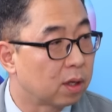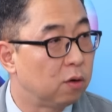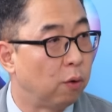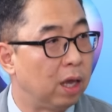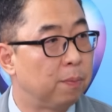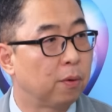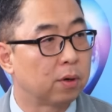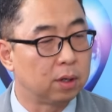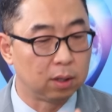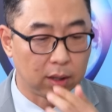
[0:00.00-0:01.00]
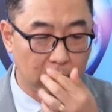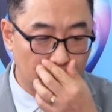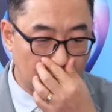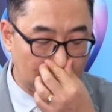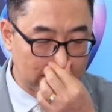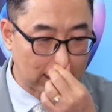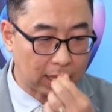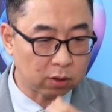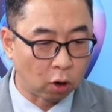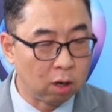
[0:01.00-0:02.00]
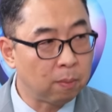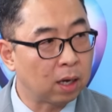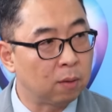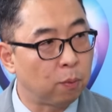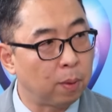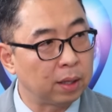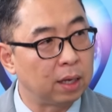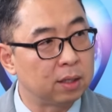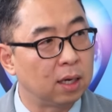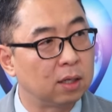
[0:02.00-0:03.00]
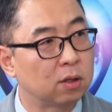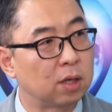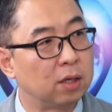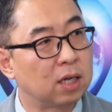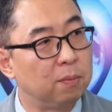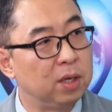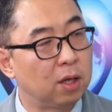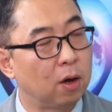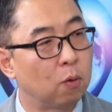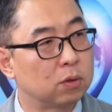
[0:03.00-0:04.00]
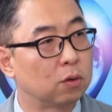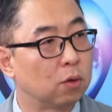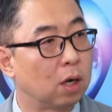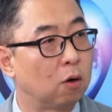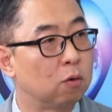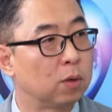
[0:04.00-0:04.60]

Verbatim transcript: 그 웨이퍼를 한 장에서 얼마를 뽑아내느냐 해서 굉장히 미세화 공정 들어가고